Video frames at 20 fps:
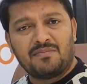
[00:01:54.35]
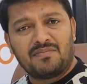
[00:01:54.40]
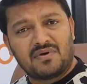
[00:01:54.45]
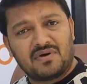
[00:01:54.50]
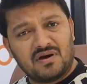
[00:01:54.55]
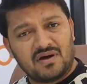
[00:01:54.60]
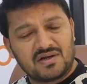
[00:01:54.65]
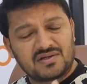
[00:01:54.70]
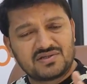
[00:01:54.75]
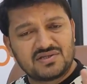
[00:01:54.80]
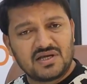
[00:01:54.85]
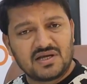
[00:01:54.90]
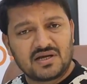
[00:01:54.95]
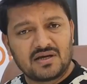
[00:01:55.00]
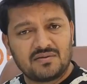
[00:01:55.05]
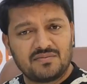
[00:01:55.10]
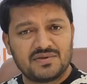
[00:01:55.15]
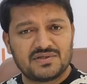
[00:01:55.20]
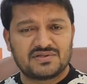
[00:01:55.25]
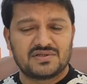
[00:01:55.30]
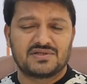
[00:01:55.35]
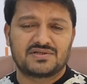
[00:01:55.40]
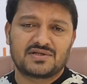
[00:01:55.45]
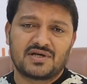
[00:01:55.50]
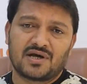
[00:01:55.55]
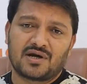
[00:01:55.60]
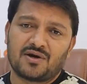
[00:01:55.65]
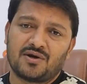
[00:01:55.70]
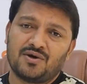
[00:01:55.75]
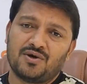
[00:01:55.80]
आप घर से अगर
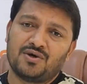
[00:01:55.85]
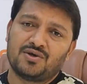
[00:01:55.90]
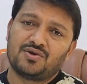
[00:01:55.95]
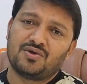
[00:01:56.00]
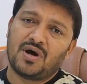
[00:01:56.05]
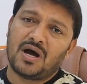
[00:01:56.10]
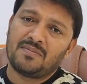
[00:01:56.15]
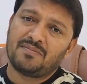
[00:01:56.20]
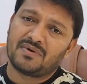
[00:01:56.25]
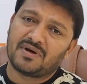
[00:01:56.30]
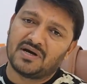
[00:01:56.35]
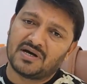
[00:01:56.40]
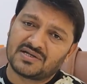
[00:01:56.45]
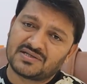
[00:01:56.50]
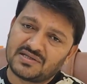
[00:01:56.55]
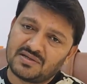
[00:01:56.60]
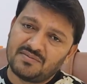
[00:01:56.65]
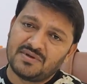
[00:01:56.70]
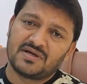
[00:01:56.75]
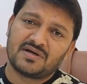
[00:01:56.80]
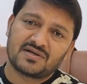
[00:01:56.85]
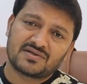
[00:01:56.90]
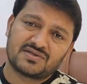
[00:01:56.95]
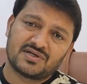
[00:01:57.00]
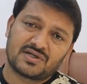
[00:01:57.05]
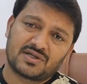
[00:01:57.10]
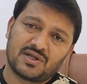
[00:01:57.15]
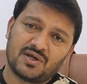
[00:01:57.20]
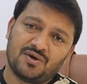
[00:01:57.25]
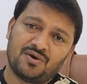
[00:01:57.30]
बिजनेस कर रहे हो तो आप घर से भी कर
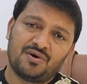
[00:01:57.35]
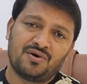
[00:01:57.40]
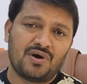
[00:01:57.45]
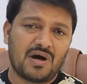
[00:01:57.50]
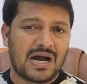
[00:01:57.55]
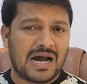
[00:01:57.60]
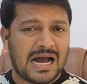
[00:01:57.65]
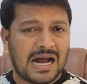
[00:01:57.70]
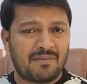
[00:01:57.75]
सकते हो